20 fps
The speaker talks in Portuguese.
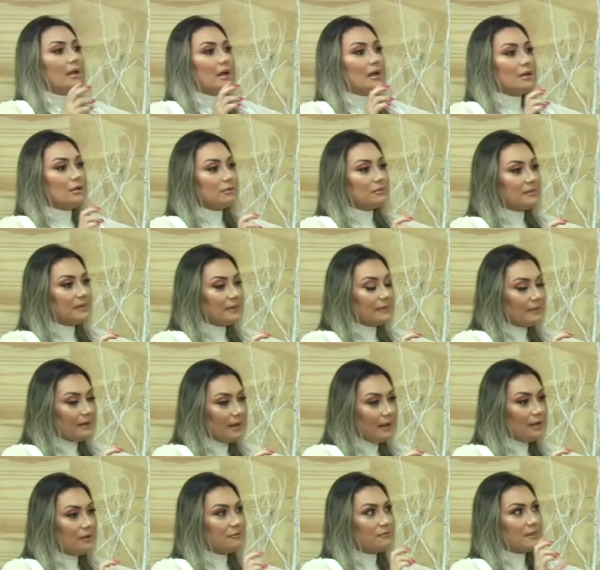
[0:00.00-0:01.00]
aí eu
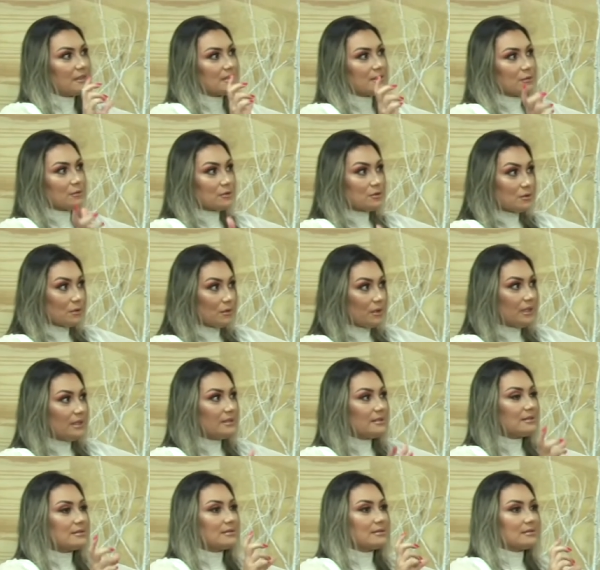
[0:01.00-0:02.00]
tentei fazer os
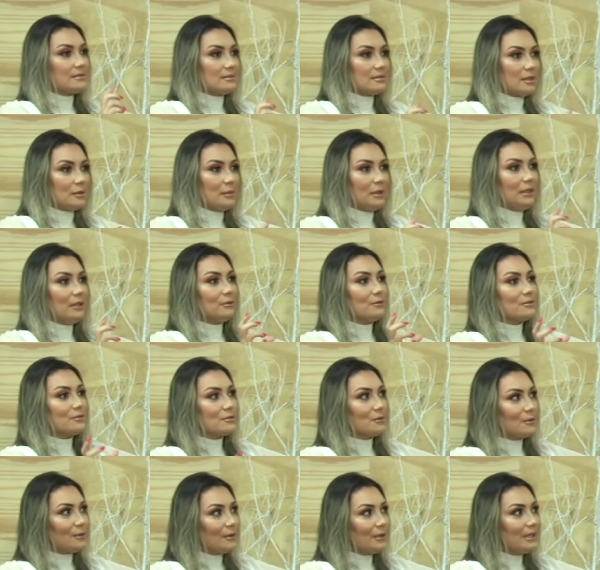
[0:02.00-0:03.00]
dois, trabalhando os
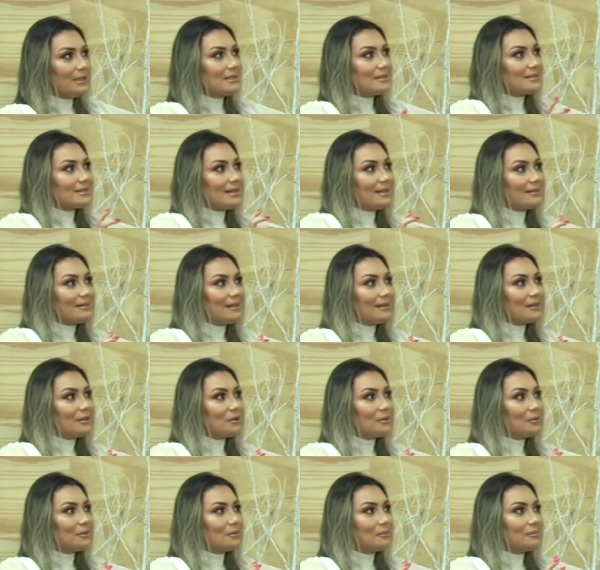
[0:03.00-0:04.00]
dois, até que
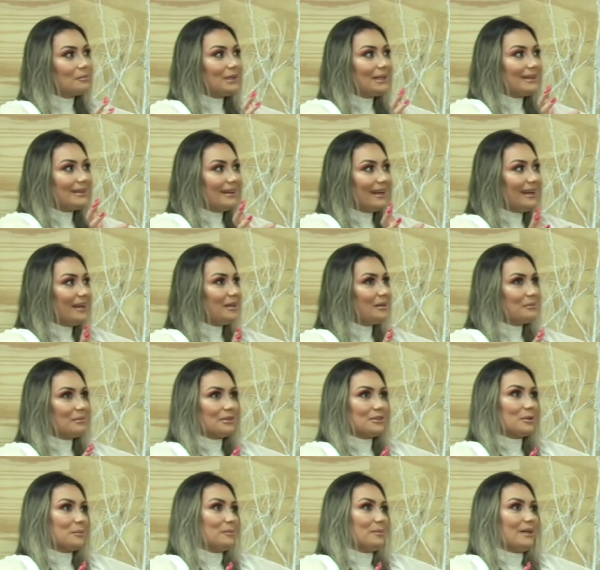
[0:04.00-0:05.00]
eu migrei,
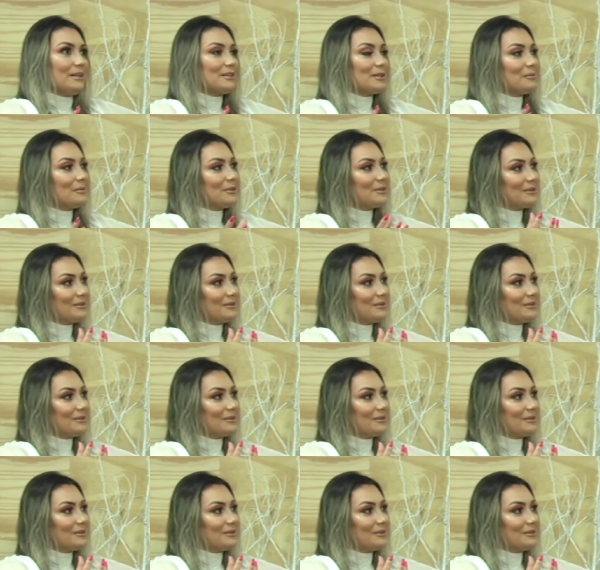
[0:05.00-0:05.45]
acho que praticamente